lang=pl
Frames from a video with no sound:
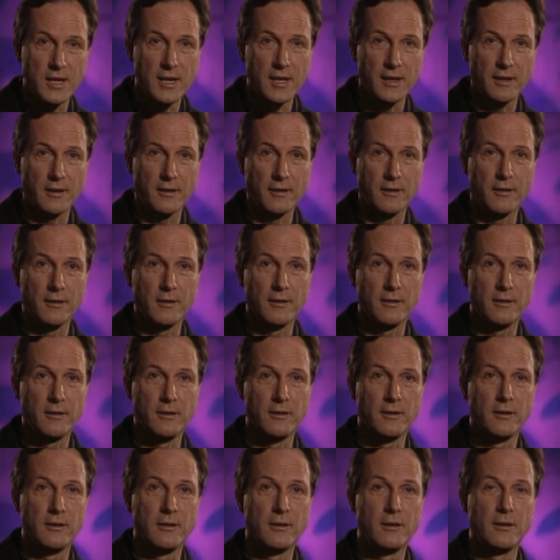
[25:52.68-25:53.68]

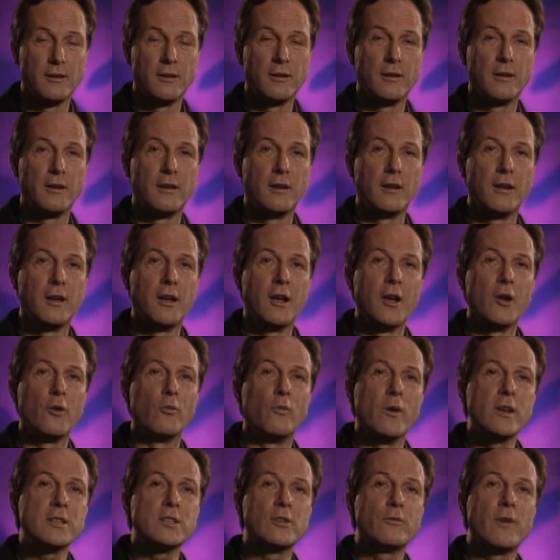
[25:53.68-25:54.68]
Zmartwychwstanie ze śmierci
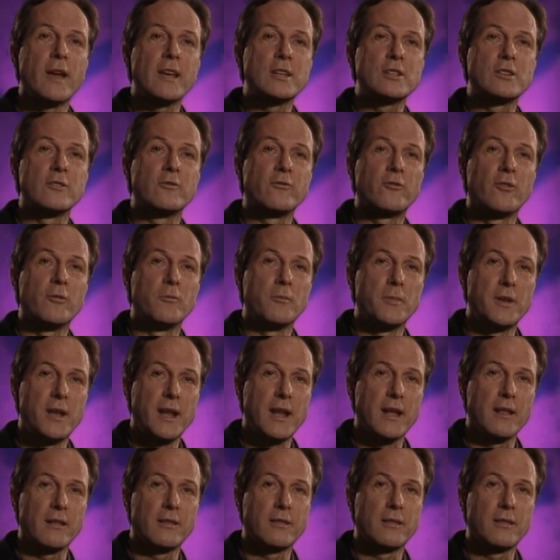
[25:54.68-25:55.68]
jest
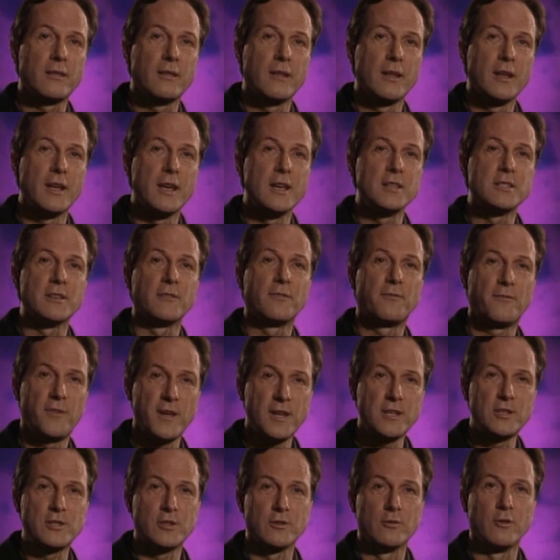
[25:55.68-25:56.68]
znamieniem
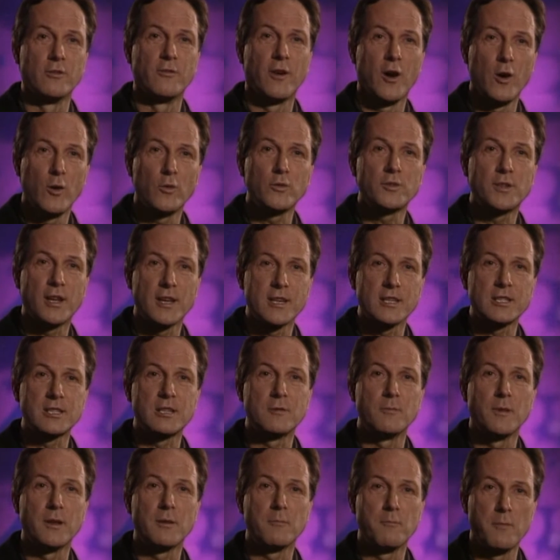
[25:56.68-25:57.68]
starotestamentowych
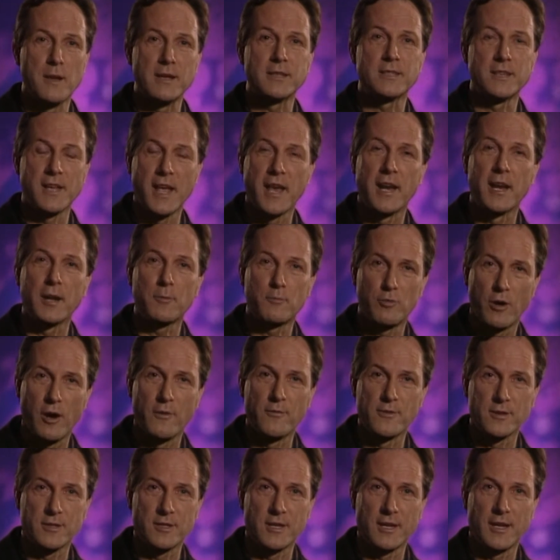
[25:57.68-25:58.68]
proroctw
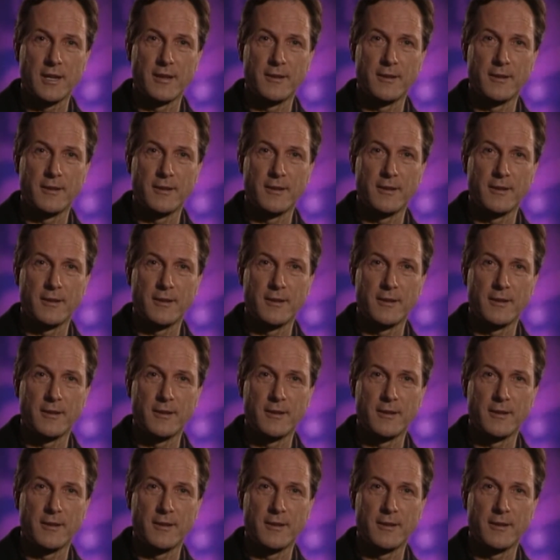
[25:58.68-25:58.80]
mesjanistycznych.